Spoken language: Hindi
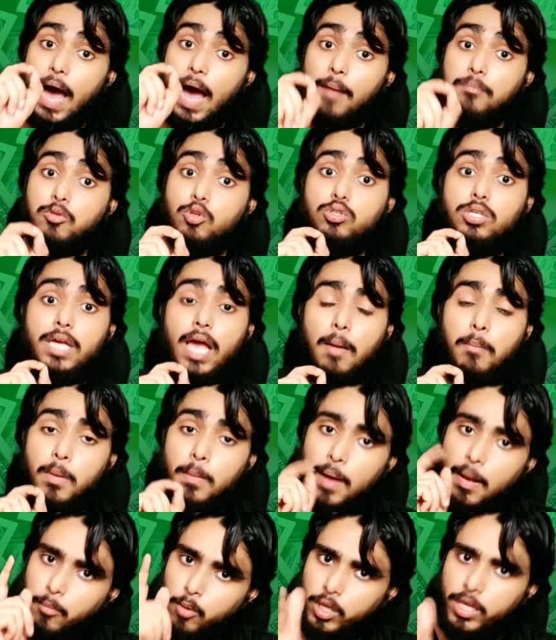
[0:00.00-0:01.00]
अब दोस्तों यहाँ पर
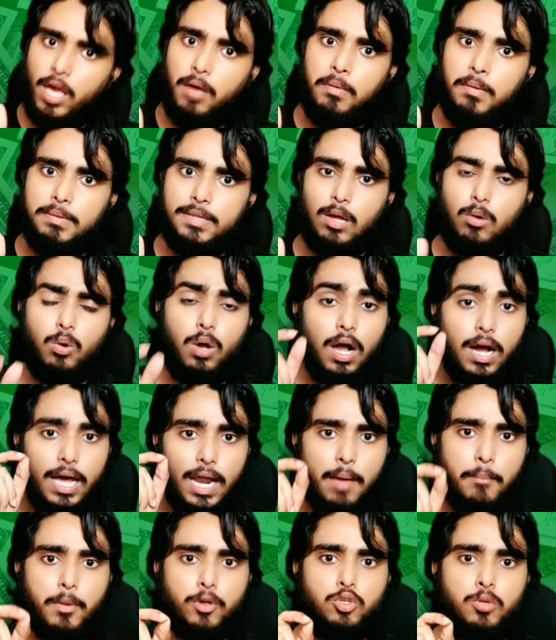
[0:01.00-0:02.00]
मैं आपको ये भी बताऊंगा अगर
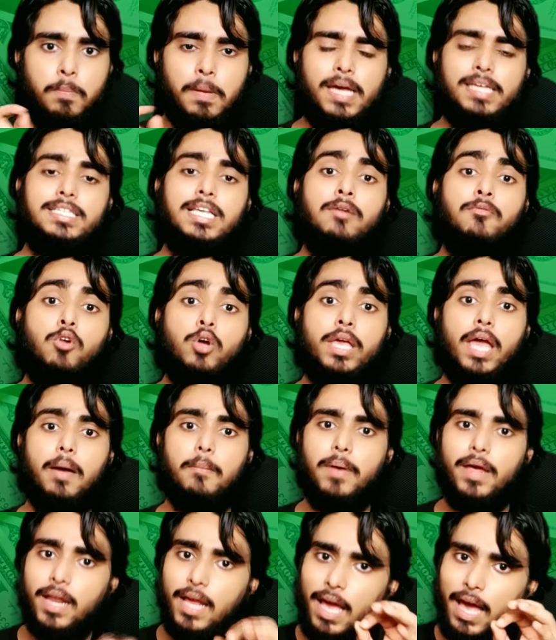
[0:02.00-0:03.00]
आपका जो पैसा वो यहाँ
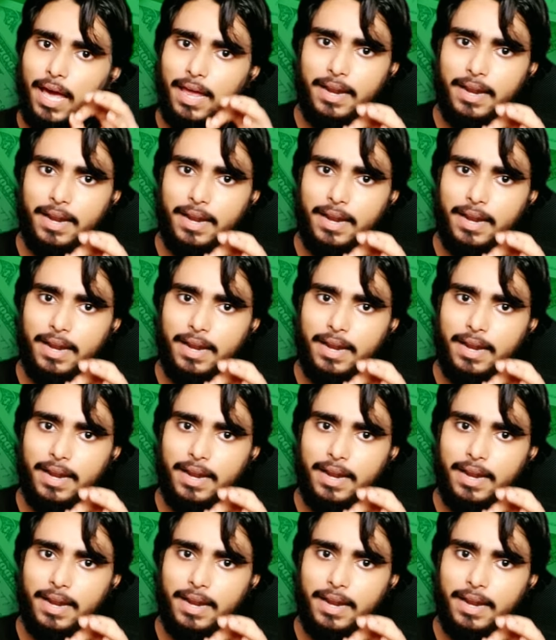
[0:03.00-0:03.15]
पर